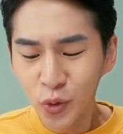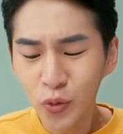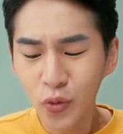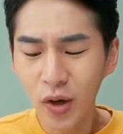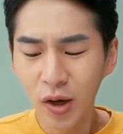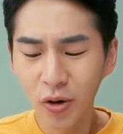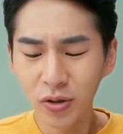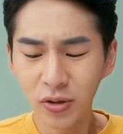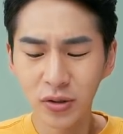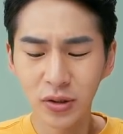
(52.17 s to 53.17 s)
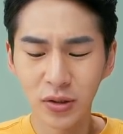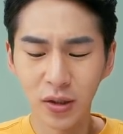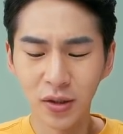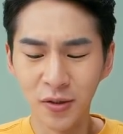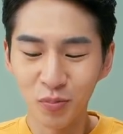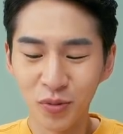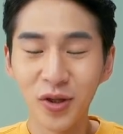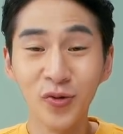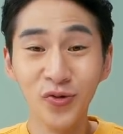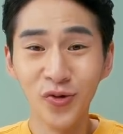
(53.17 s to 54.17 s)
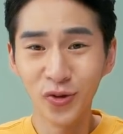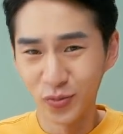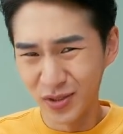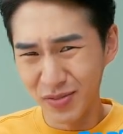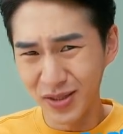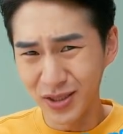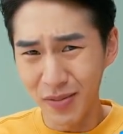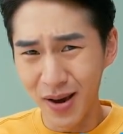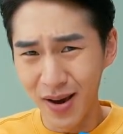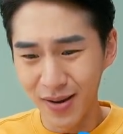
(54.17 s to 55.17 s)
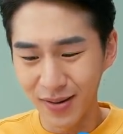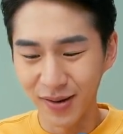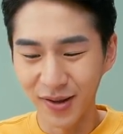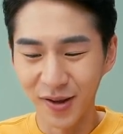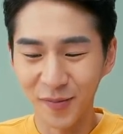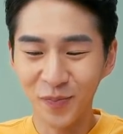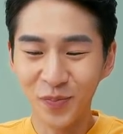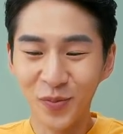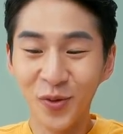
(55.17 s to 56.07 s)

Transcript: 촉촉한 거를 드실 때는 밑에 우유를 좀 짜박짜박하게